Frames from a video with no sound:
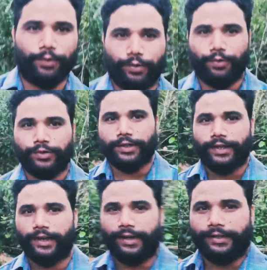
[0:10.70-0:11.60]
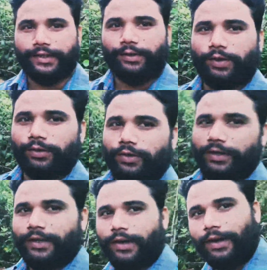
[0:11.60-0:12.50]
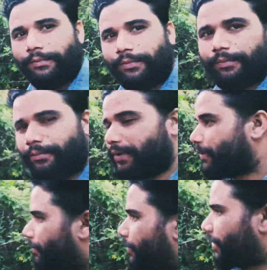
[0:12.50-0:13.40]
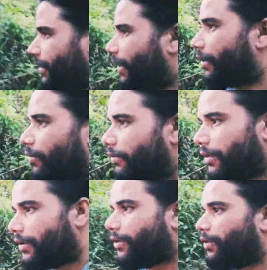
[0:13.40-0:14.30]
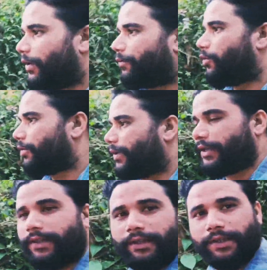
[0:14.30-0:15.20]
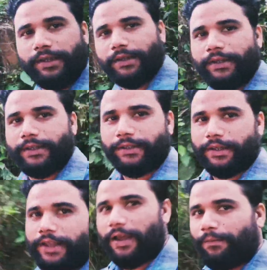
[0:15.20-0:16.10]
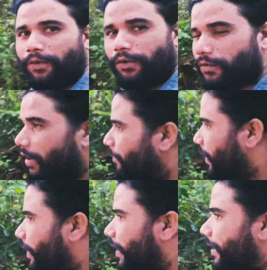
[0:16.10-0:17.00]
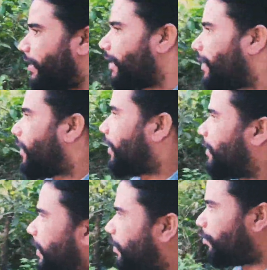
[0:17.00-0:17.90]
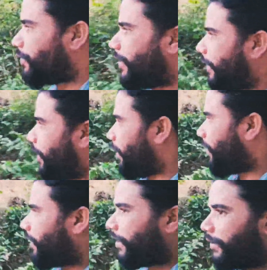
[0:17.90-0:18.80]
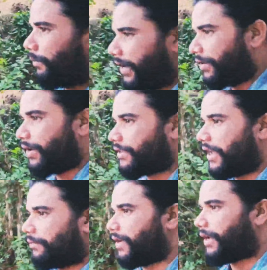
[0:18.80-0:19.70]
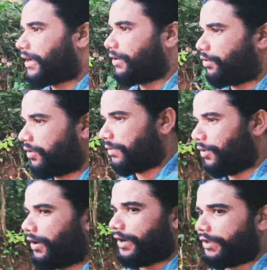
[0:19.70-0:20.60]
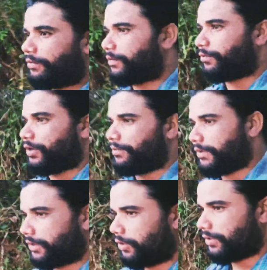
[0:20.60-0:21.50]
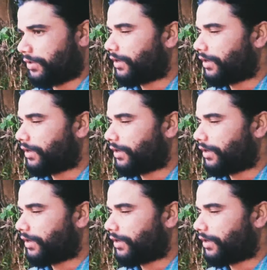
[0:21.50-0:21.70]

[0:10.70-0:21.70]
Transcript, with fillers: कुछ निकला है चलिए हम भी मैं जा रहा हूँ तो आप लोग मेरे साथ चलिए आप लोग को हम देखाएंगे इधर ही कुछ निकला है बड़ा वाला सांप निकाला है उन लोग बोल रहे हैं